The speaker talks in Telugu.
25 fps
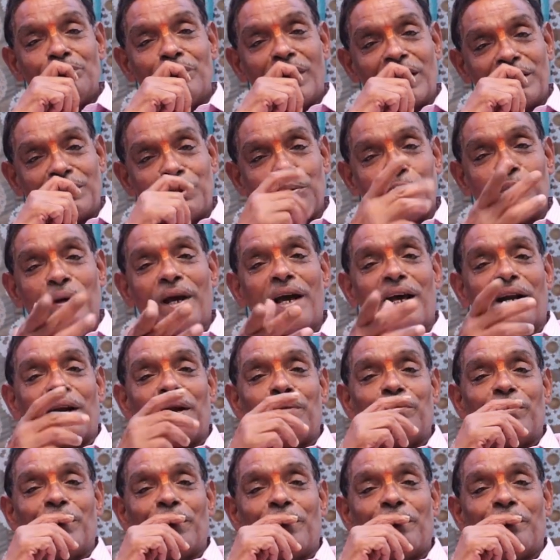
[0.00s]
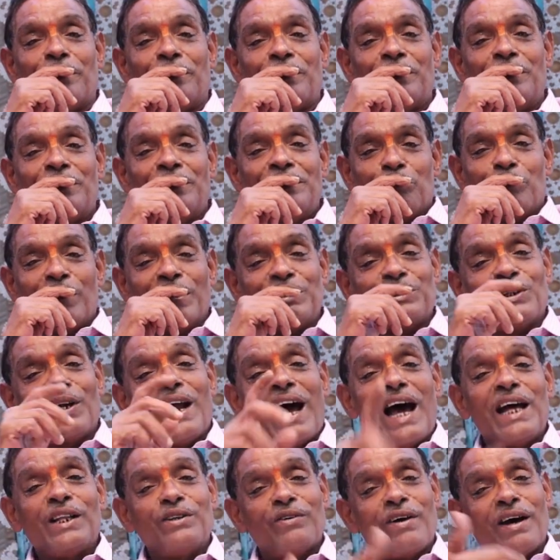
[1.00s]
మర్చిపోయారే మీరు మధ్యలో
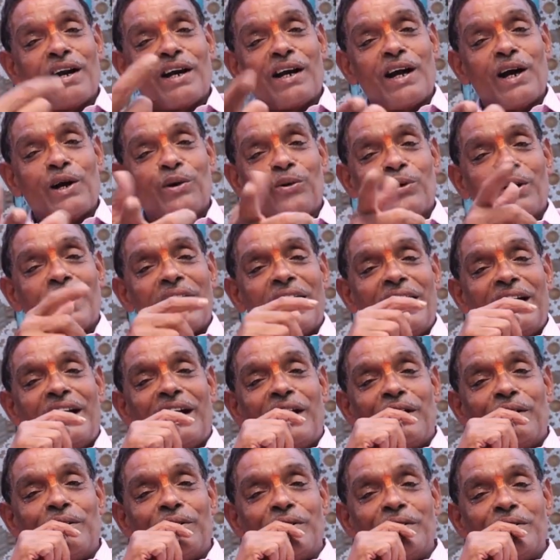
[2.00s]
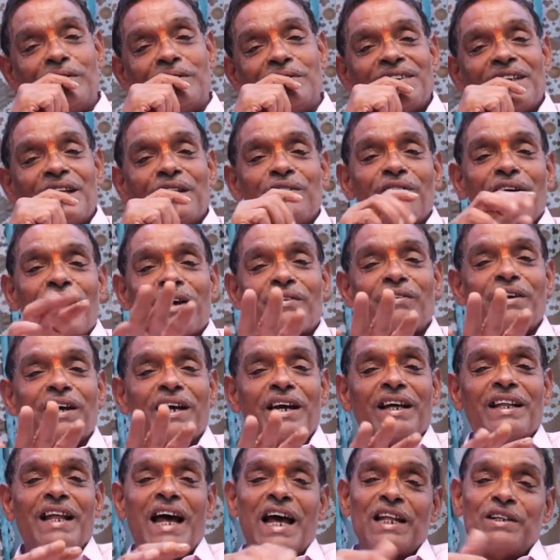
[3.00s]
ఆదివారం నాడు కూడా వెళ్ళాడు శనివారమే
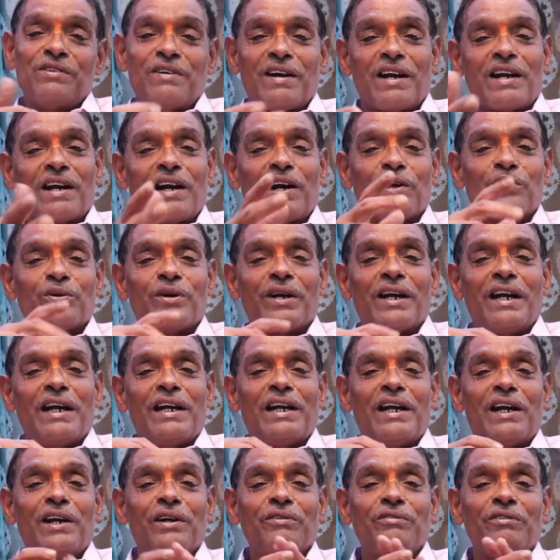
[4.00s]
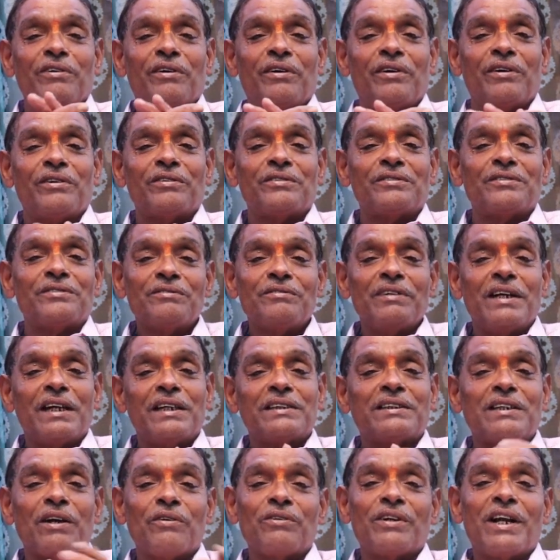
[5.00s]
కాదు ఆదివారం నాడు కూడా వెళ్ళాడు
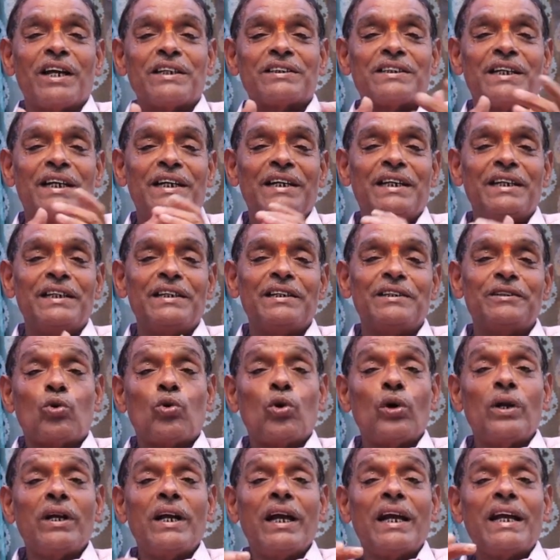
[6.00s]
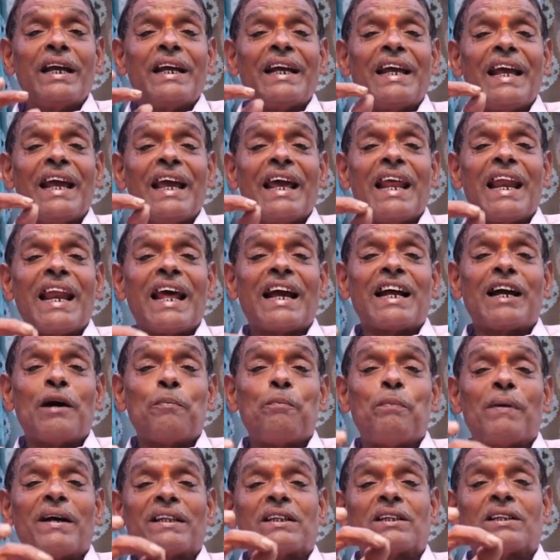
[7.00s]
వైఎస్ అవినాష్ రెడ్డి కొన్ని కీలక
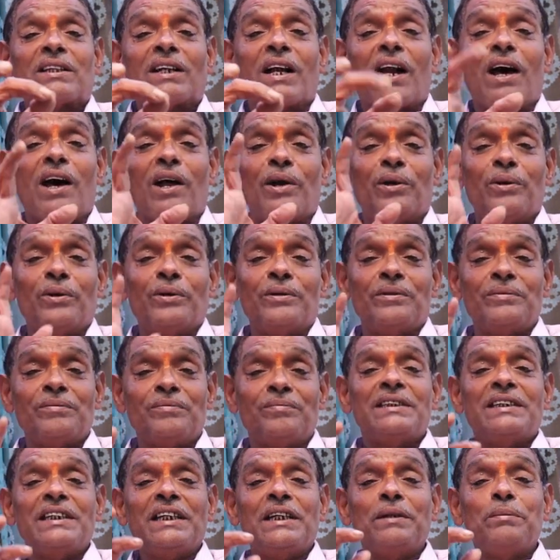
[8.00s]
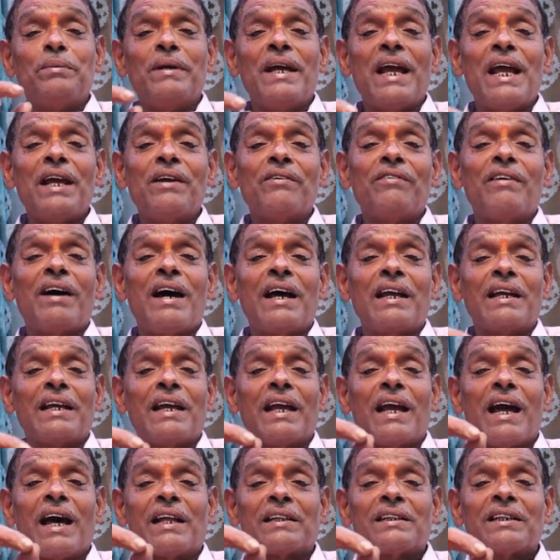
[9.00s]
పత్రాలు సిబిఐ
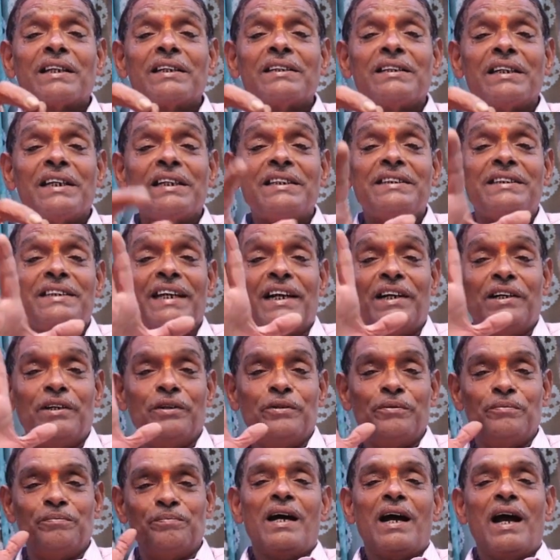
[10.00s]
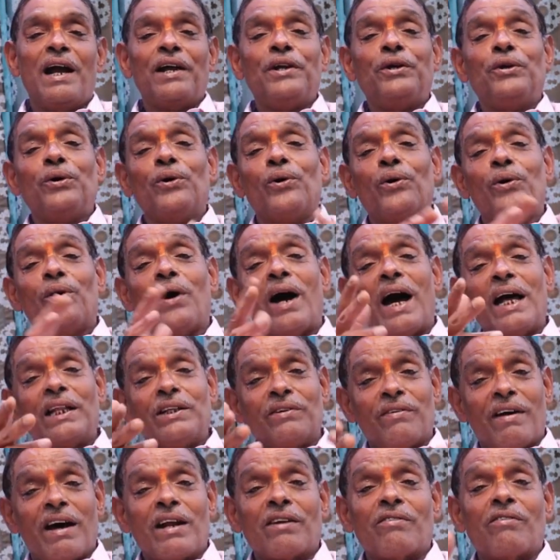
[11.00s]
వారికి అందజేశాడు అయ్యో
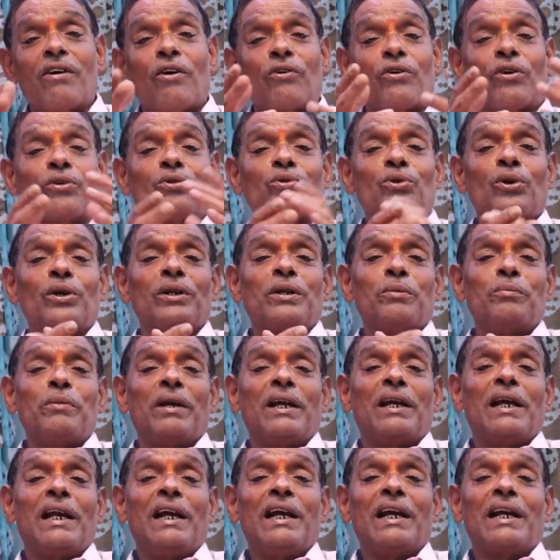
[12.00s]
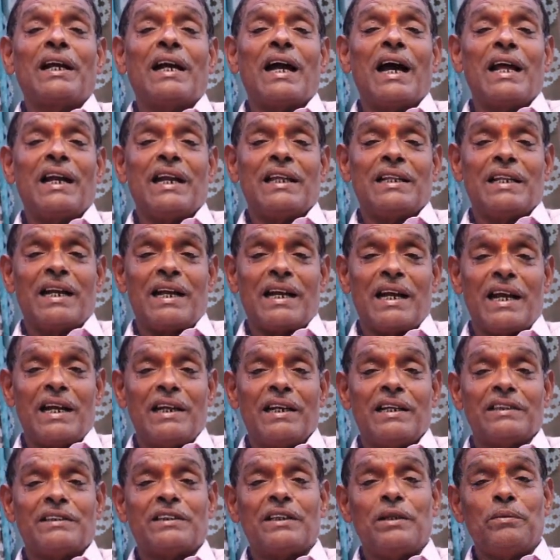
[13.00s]
ఆదివారం అవడంతో మీకు లీక్ కాలేదా
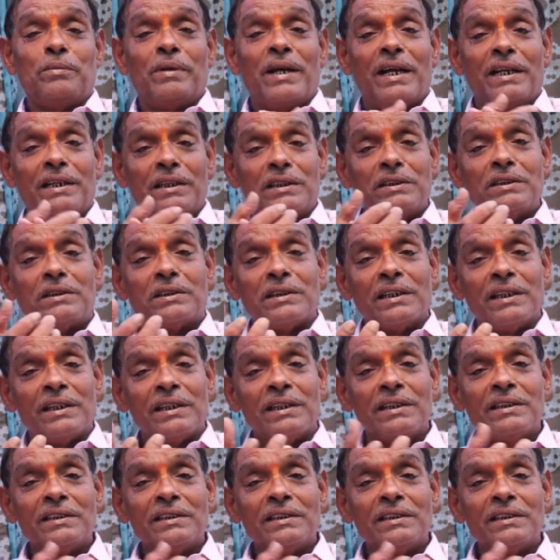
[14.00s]
ఆయన సిబిఐ నుంచి